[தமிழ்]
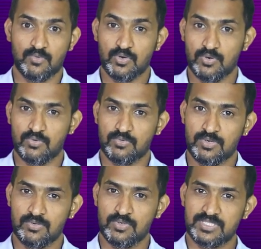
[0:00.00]
ஒரு
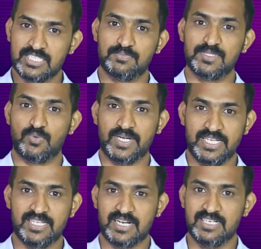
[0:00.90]
ஒரு ஒரு சிக்ஸ் மந்த்ஸ் ஒன்
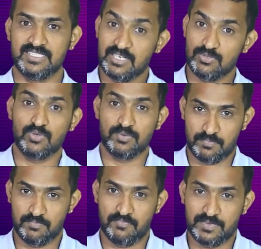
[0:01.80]
இயர் கழிச்சு இல்லை வந்து ஒரு
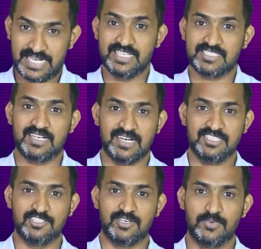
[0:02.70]
டென் இயர்ஸ்லாம்
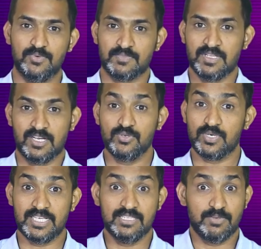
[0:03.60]
கழிச்சதுக்கப்புறம் ஐயோ
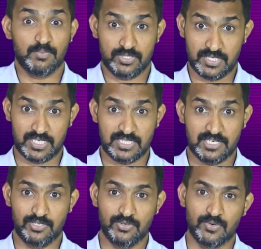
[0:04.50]
நான் எதுவுமே புதுசாக
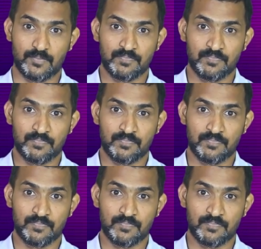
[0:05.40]
கற்றுக்கலையோ